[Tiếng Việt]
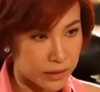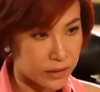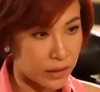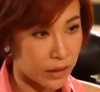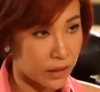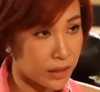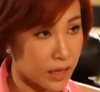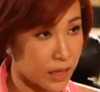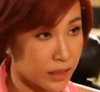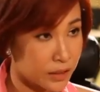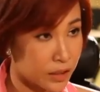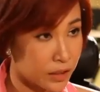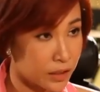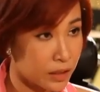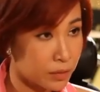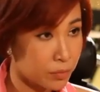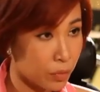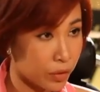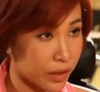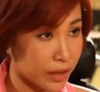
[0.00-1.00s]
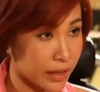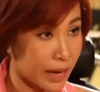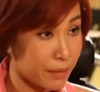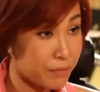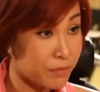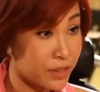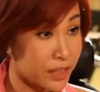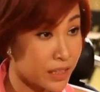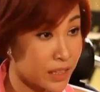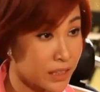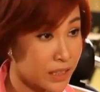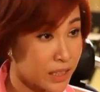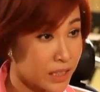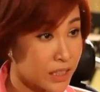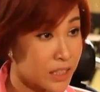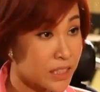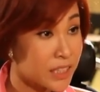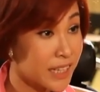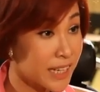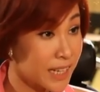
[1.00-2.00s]
dựng lên cho nên một cái mv
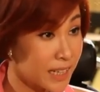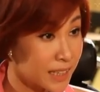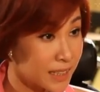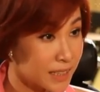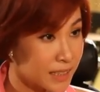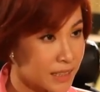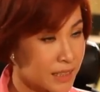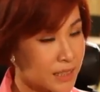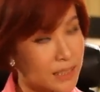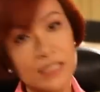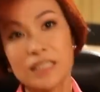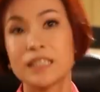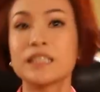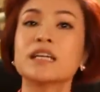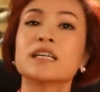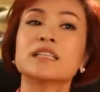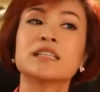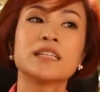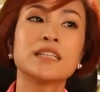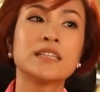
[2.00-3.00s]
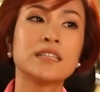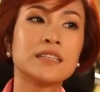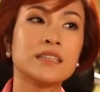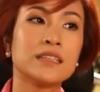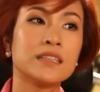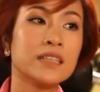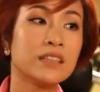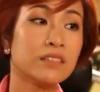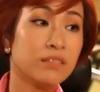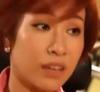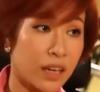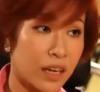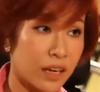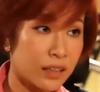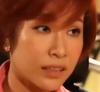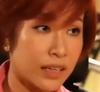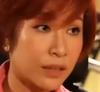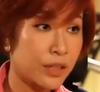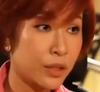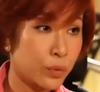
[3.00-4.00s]
riêng thì linh
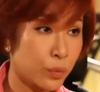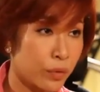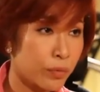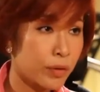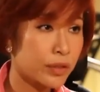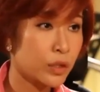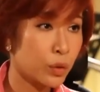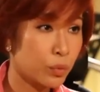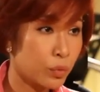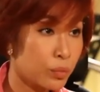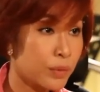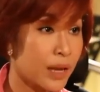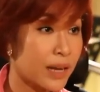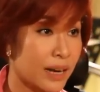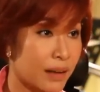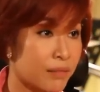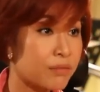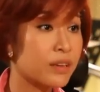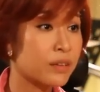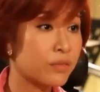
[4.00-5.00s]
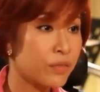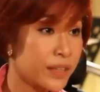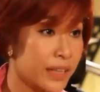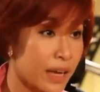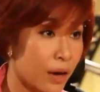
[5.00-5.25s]
và đại diện nguyễn văn dũng cũng đang làm việc với